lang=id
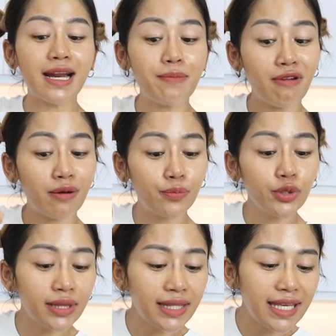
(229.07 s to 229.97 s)
ada bawang
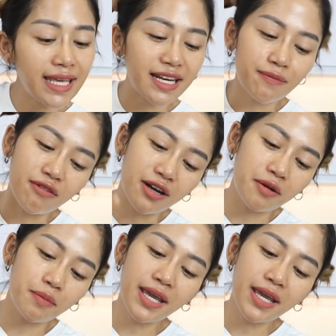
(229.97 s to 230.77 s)
putih, ada bawang